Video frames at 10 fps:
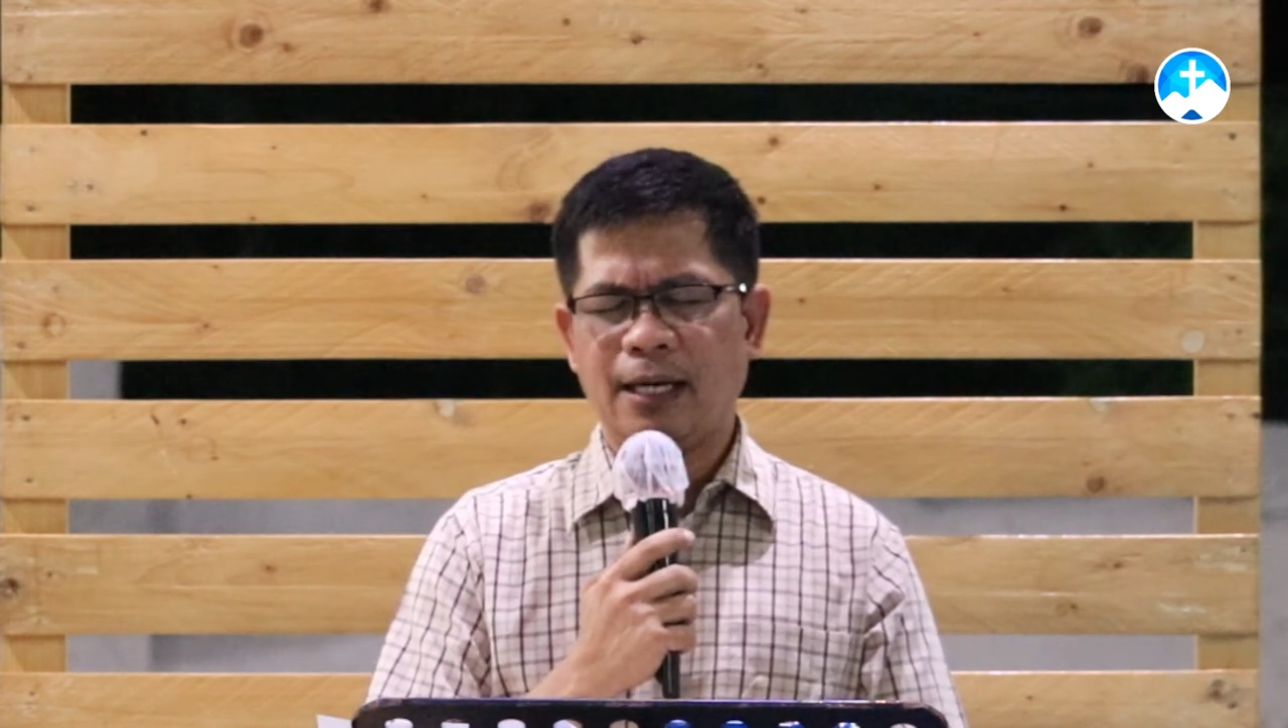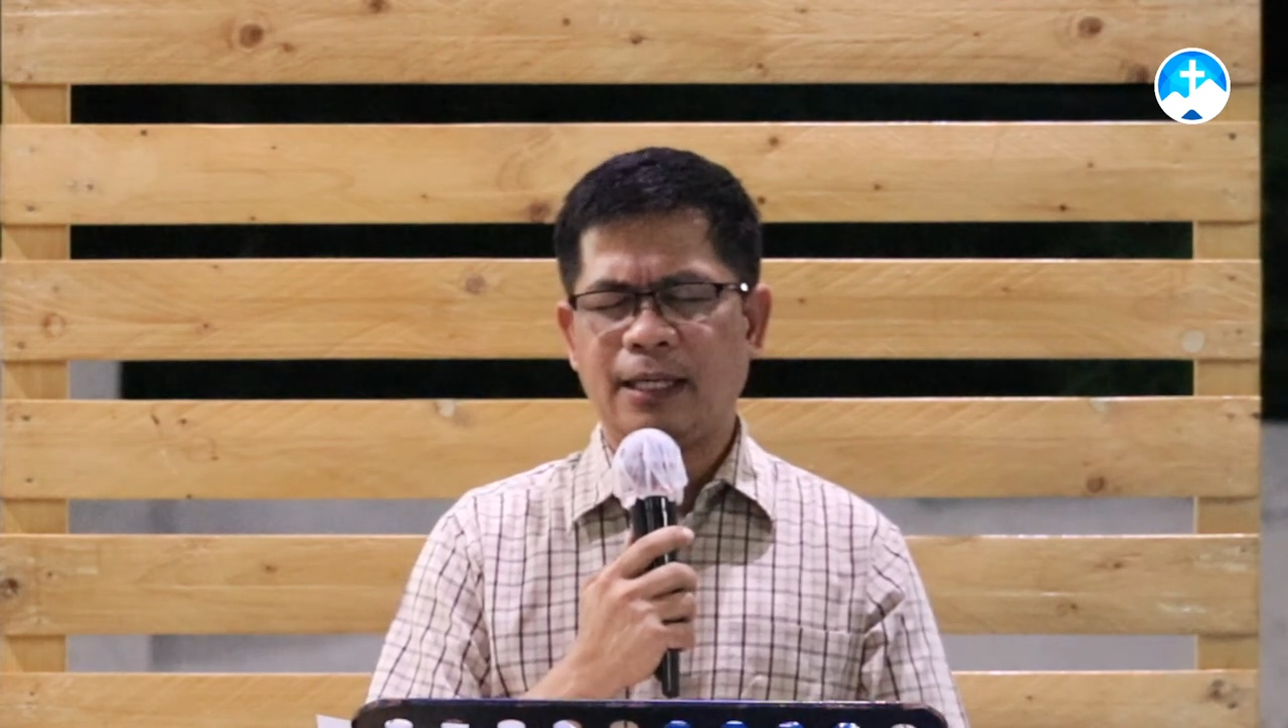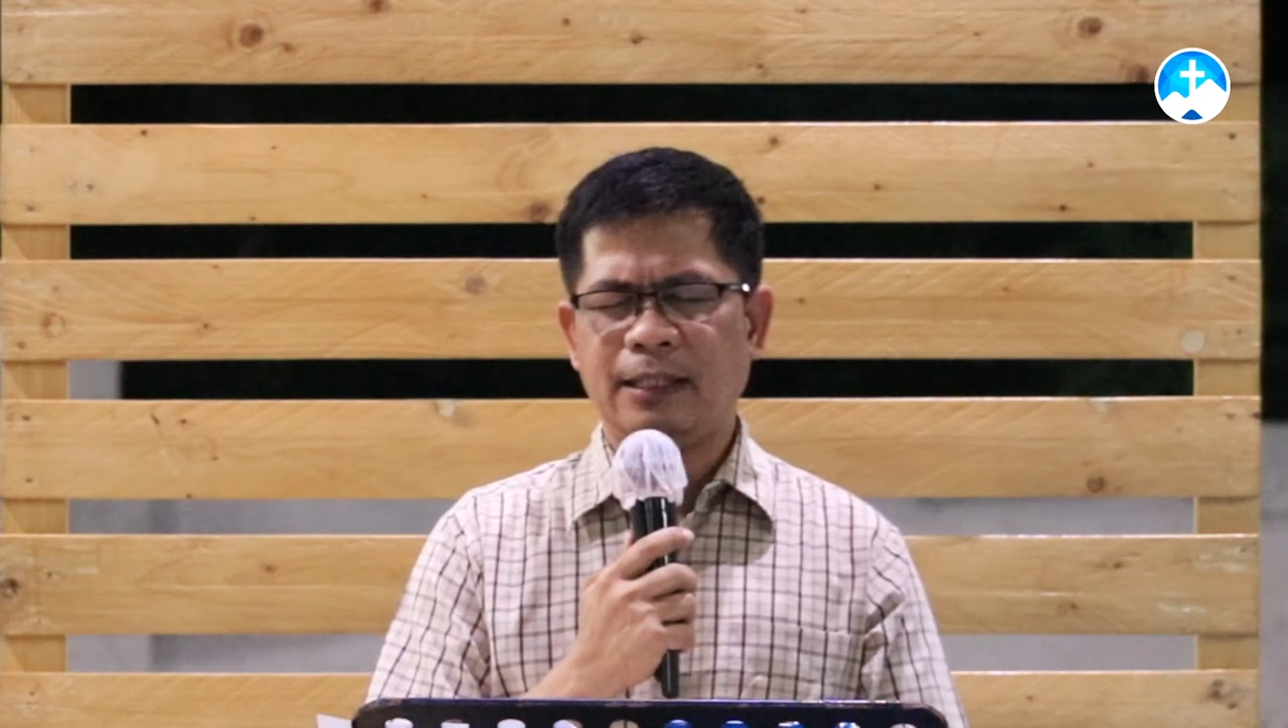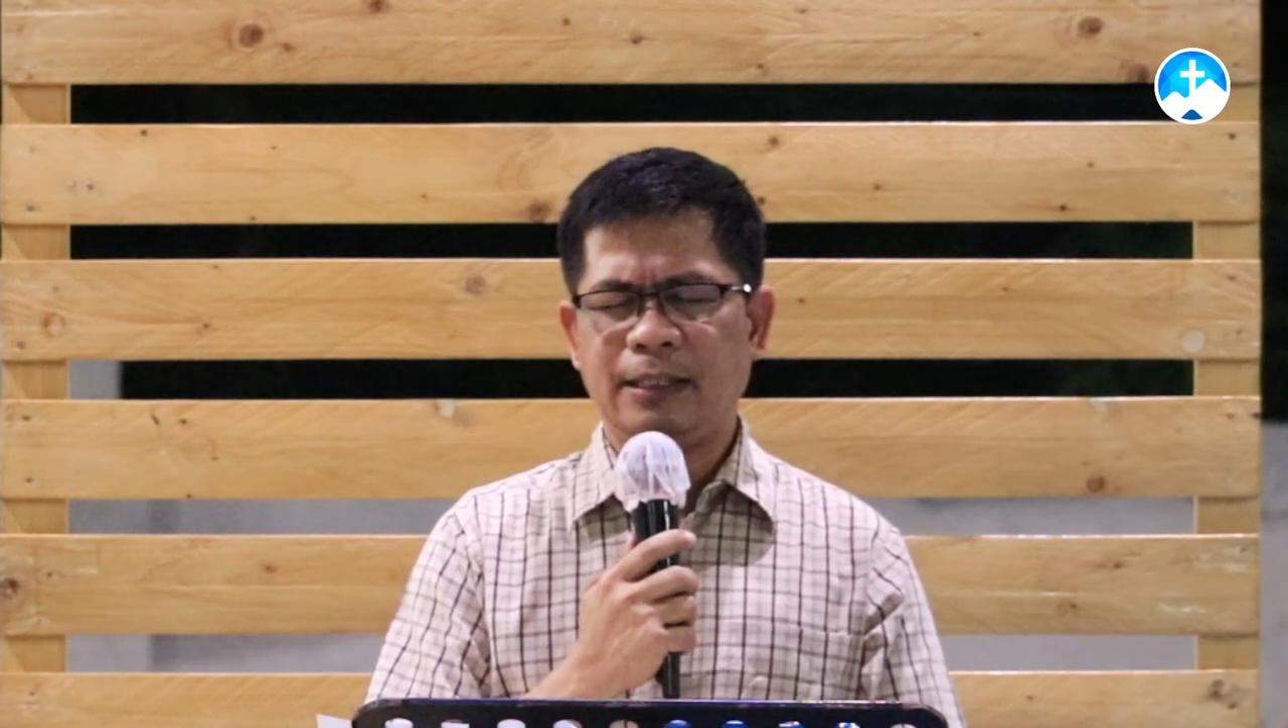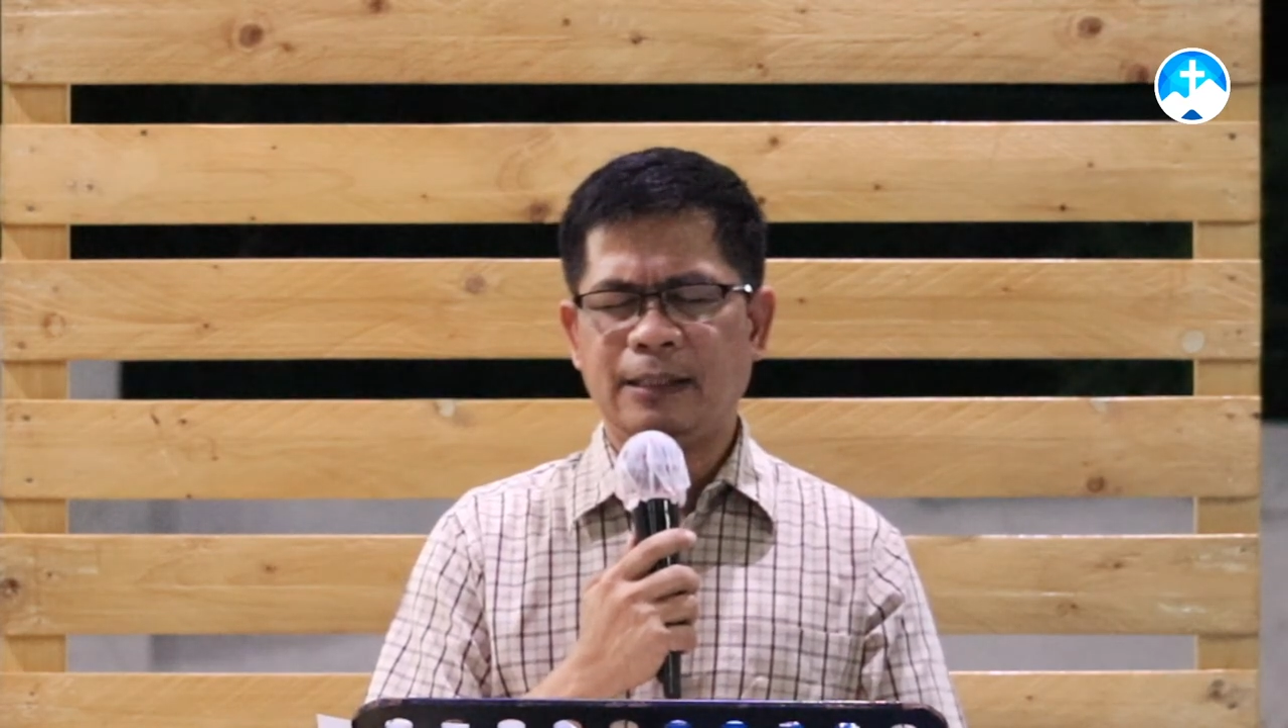
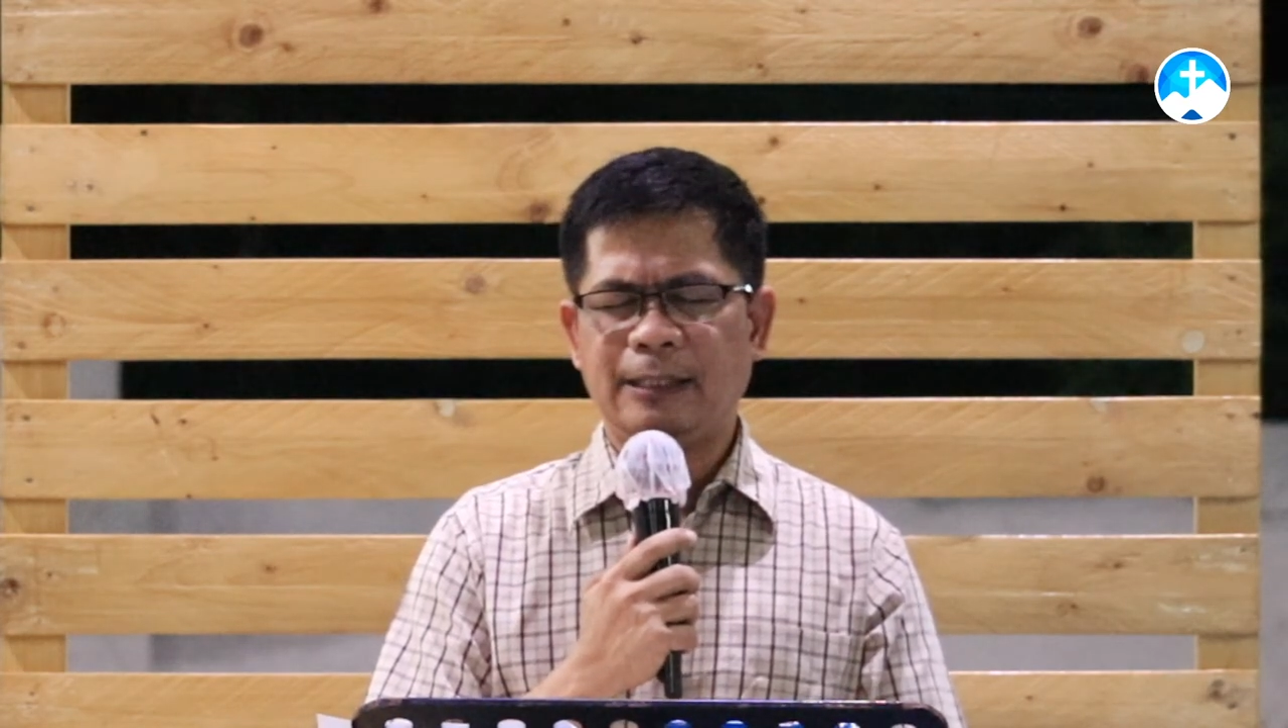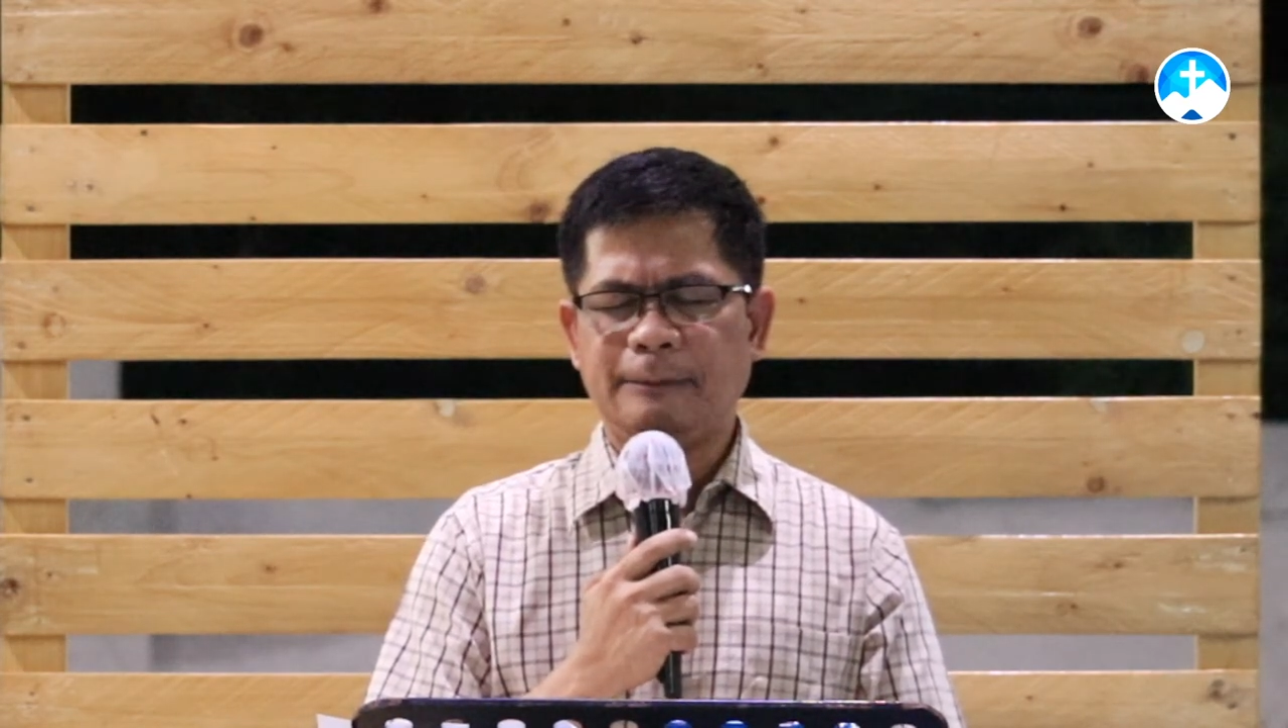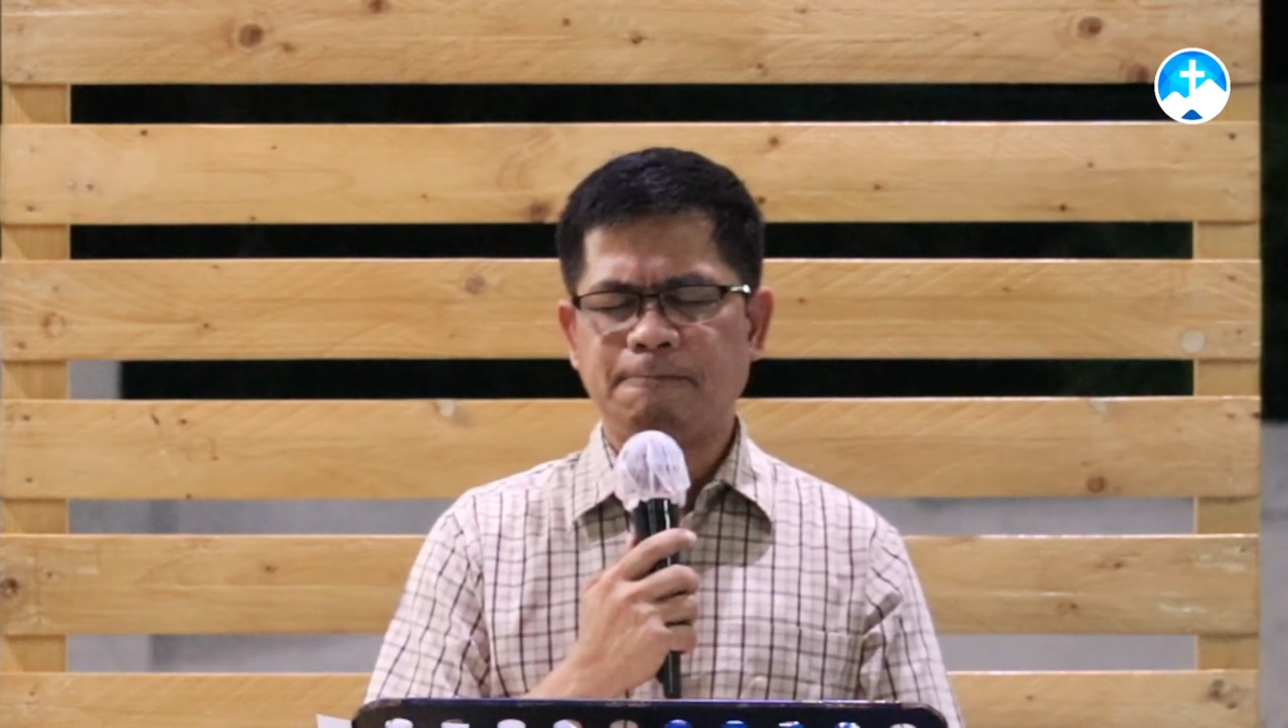ay